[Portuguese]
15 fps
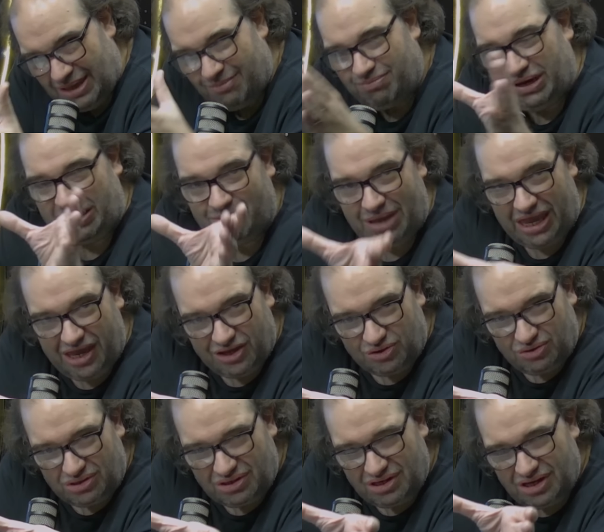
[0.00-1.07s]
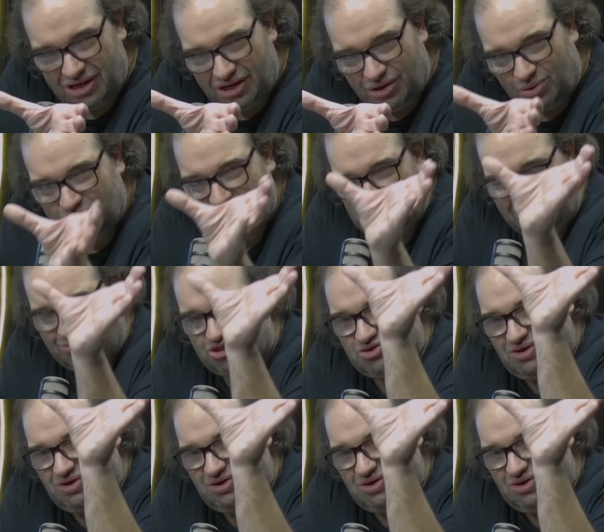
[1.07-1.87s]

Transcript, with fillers: Primeiro, o James